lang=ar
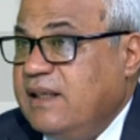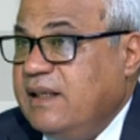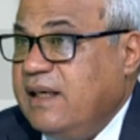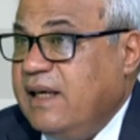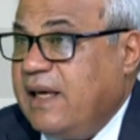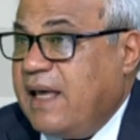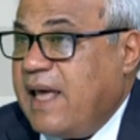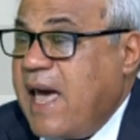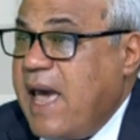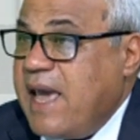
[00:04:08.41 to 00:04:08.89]

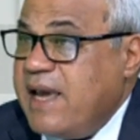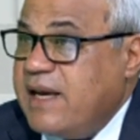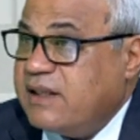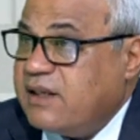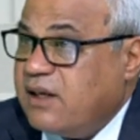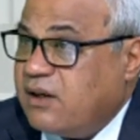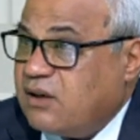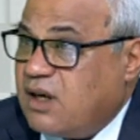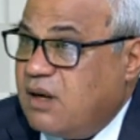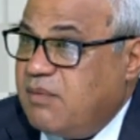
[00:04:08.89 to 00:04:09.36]
آه،
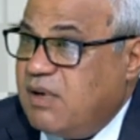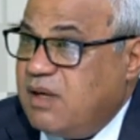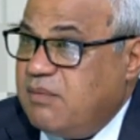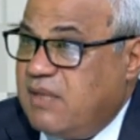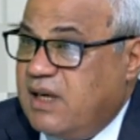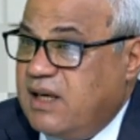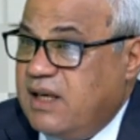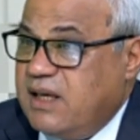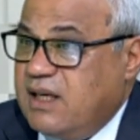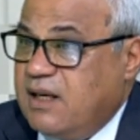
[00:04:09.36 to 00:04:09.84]
هيئه الرقابه
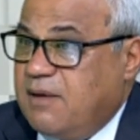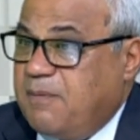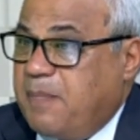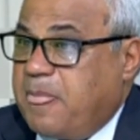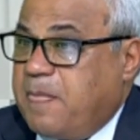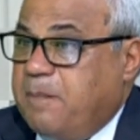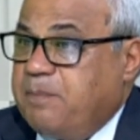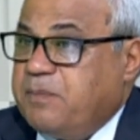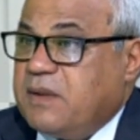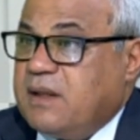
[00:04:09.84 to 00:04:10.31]
الماليه
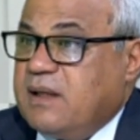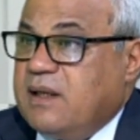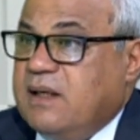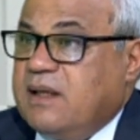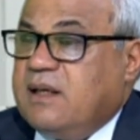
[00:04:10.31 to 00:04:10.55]
آه،